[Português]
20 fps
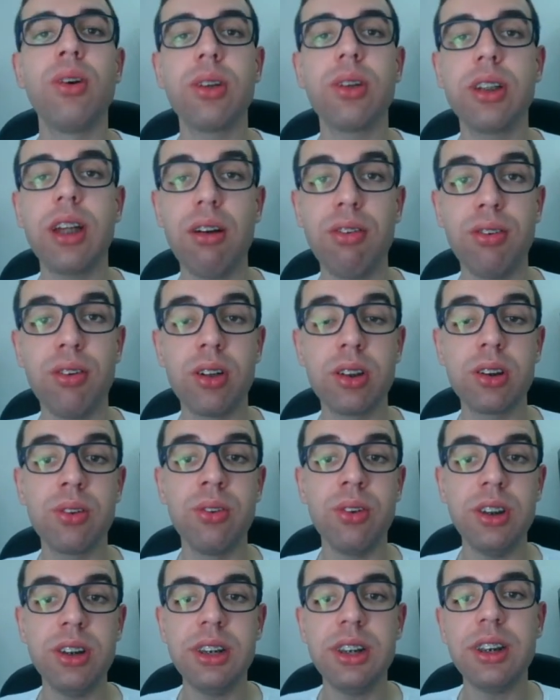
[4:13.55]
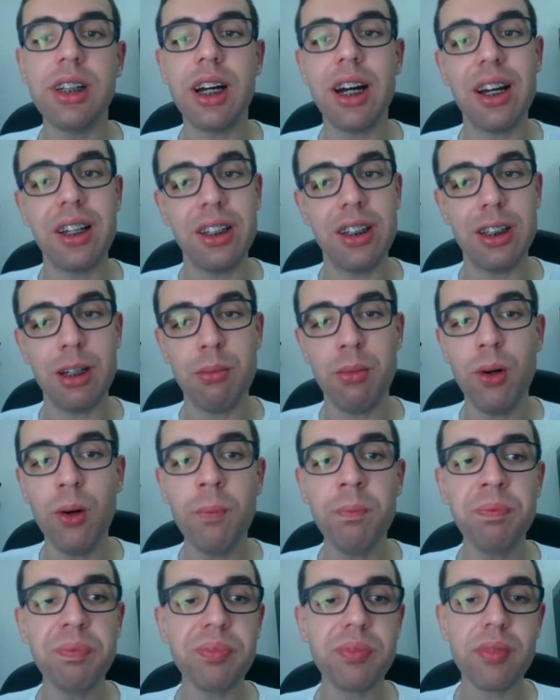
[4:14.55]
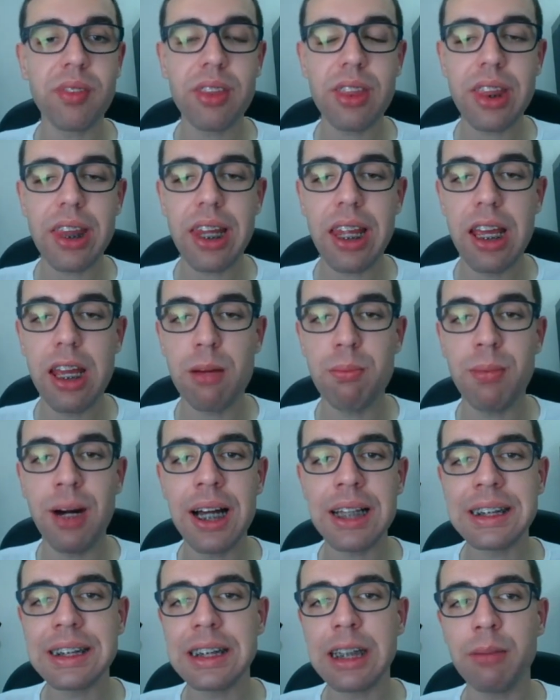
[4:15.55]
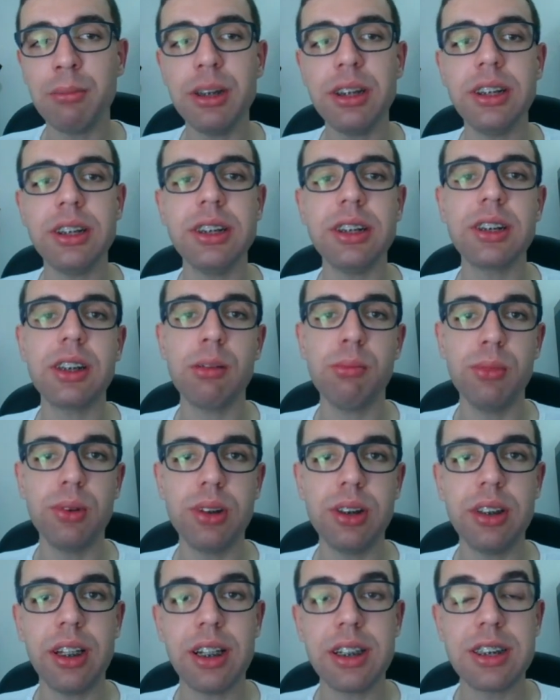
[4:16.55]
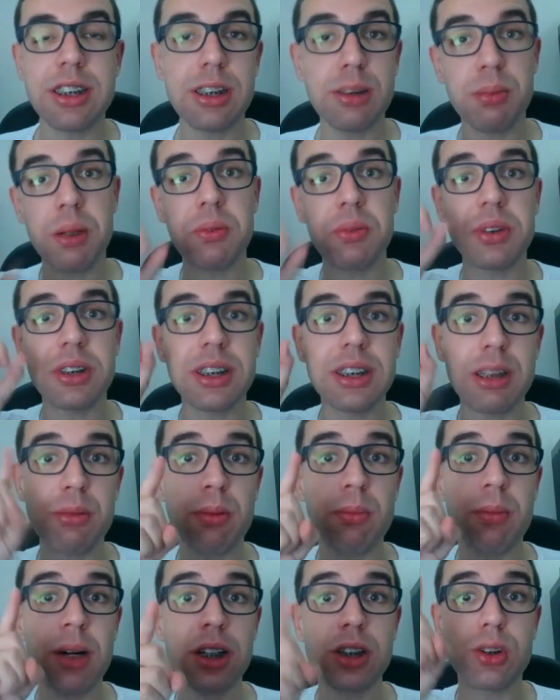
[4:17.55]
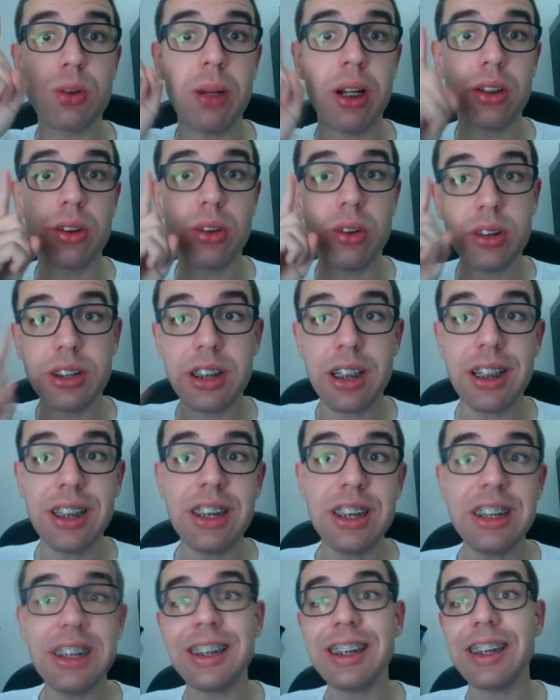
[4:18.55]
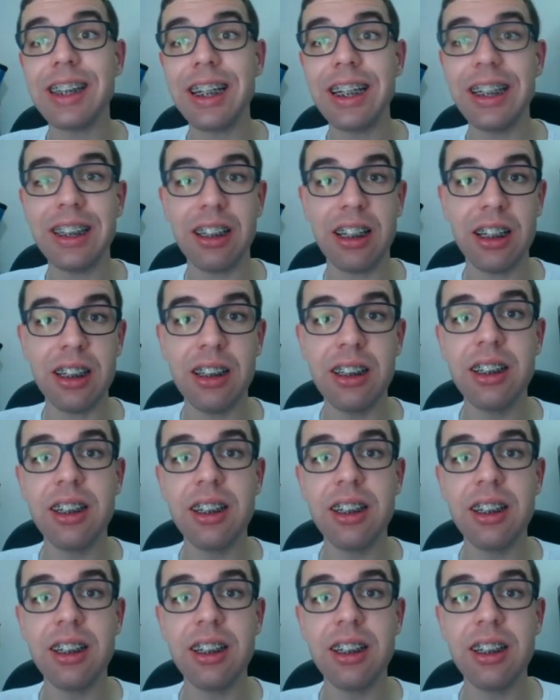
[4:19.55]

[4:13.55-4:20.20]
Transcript: que a foto foi tirada, tá bom? É basicamente isso, é muito interessante para você saber mais sobre a nossa estrela